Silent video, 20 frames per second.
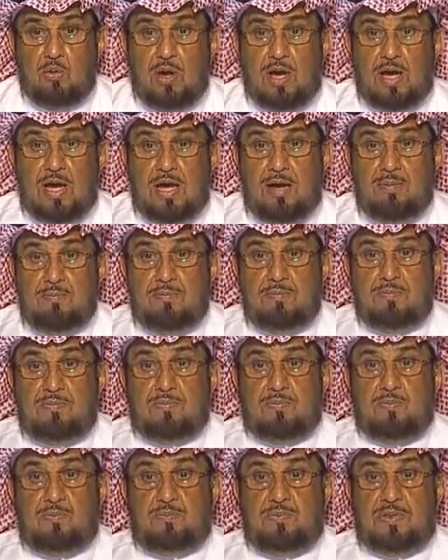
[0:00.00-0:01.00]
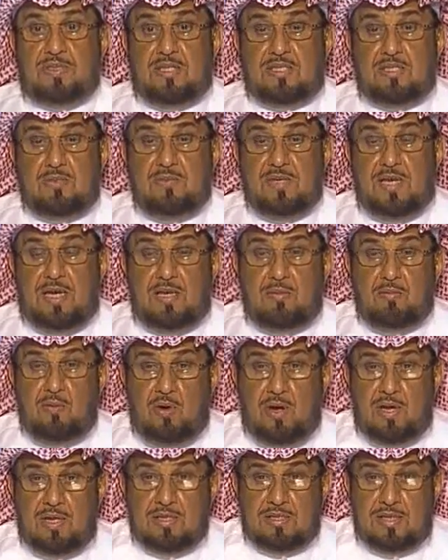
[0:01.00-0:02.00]
وهام بتجميع
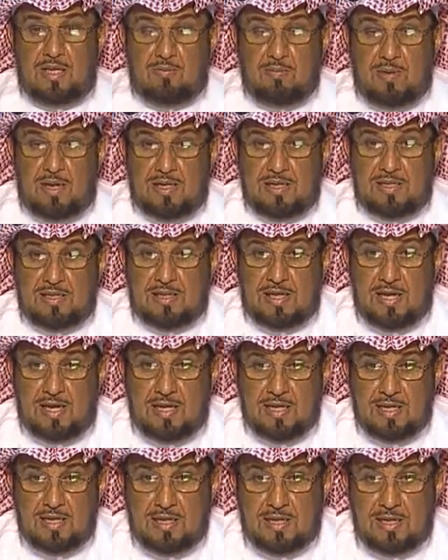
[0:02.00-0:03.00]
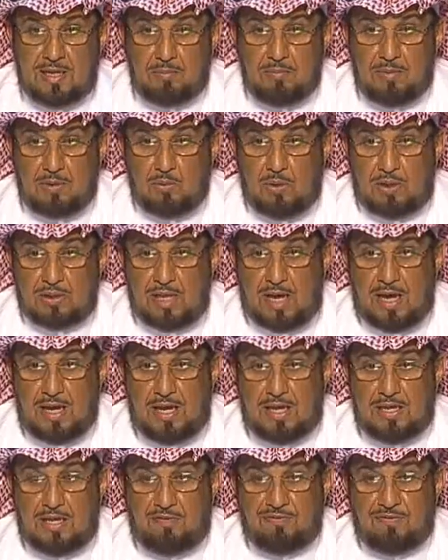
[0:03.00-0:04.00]
الموارد المالية من
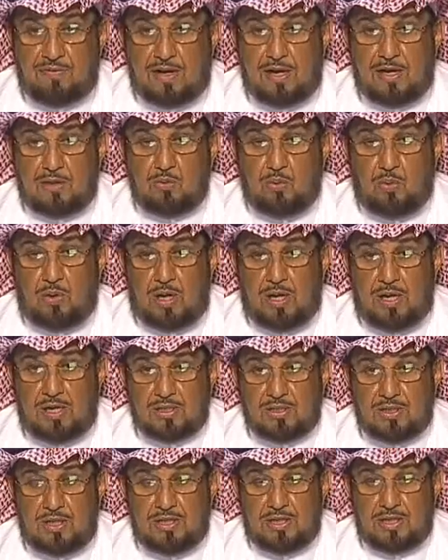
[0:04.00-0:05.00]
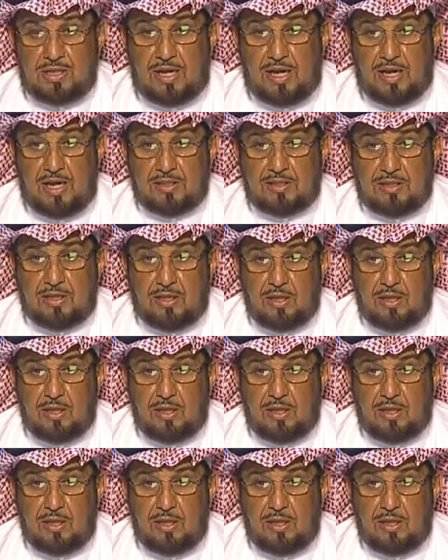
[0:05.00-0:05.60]
ودائع الأفراد والشركات